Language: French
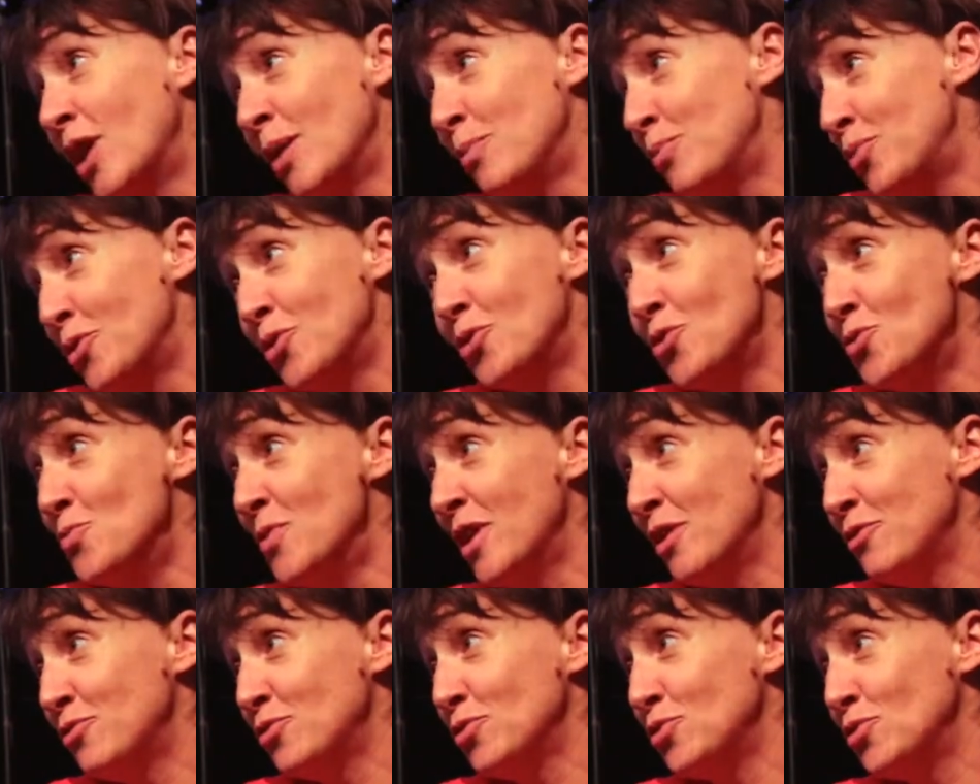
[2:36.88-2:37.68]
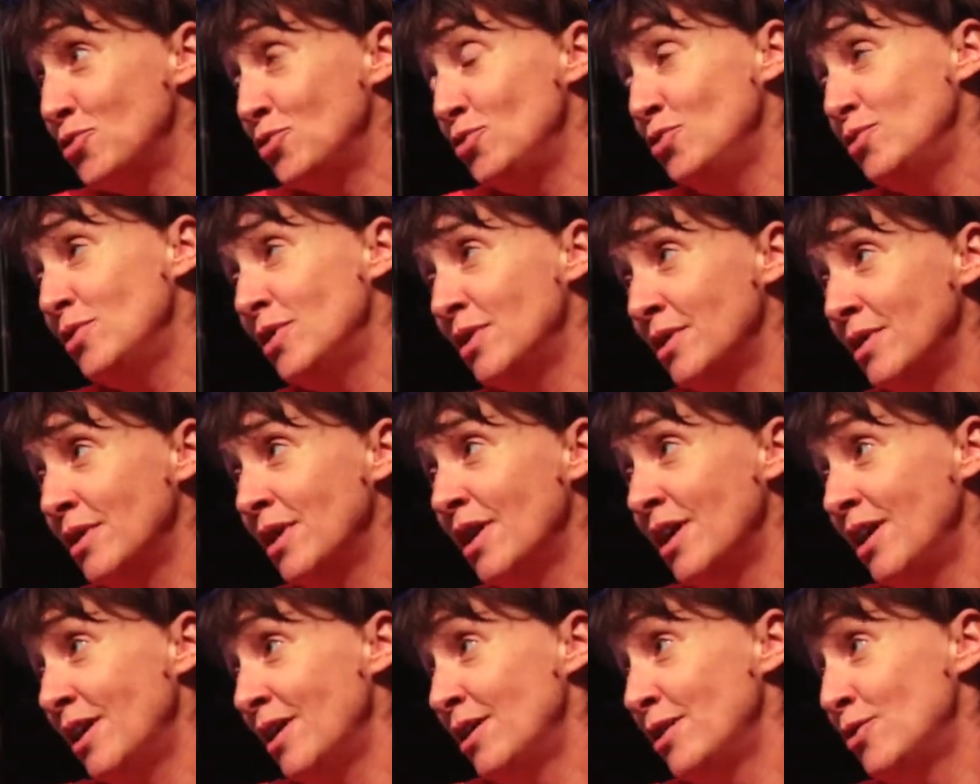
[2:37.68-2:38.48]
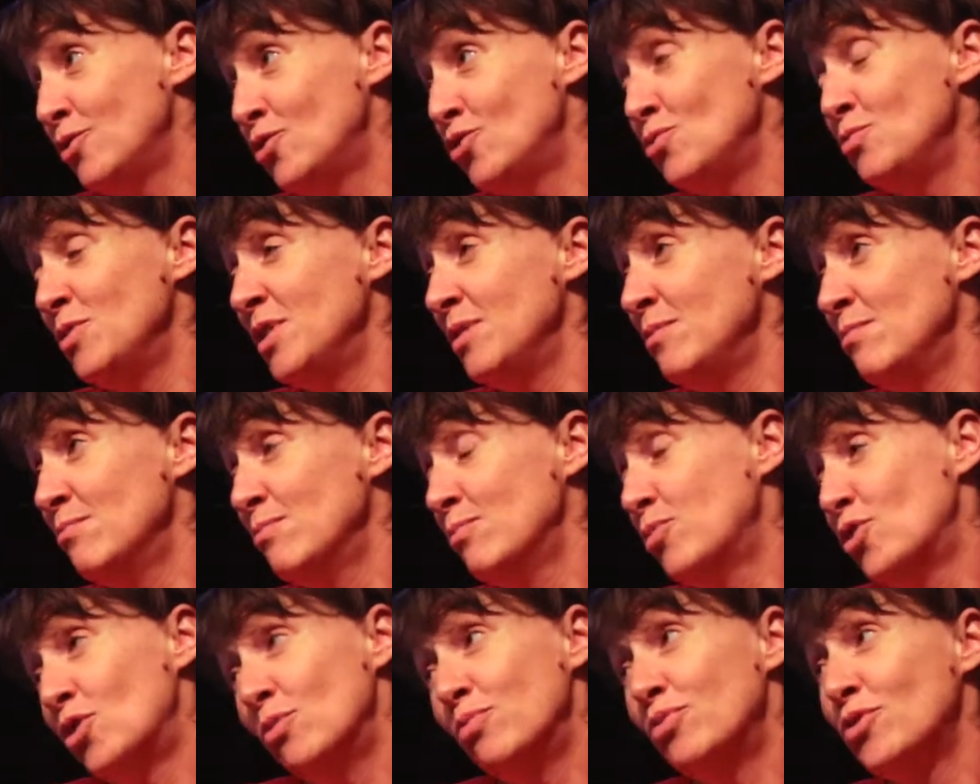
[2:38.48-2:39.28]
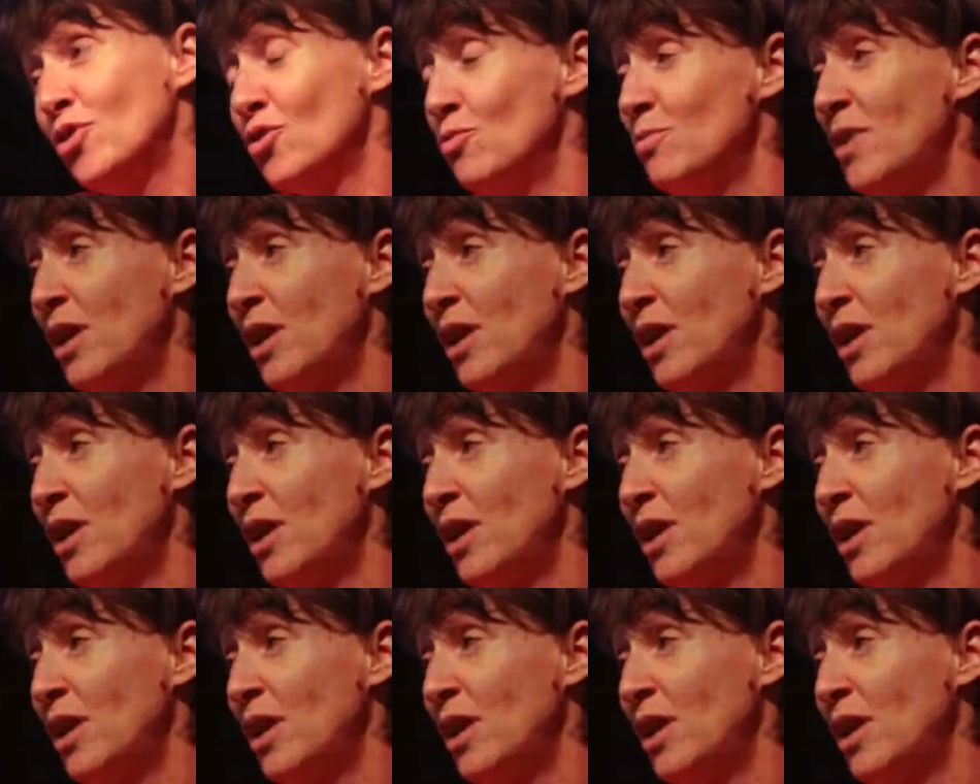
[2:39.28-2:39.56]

rapport au mal foutu et de mes propres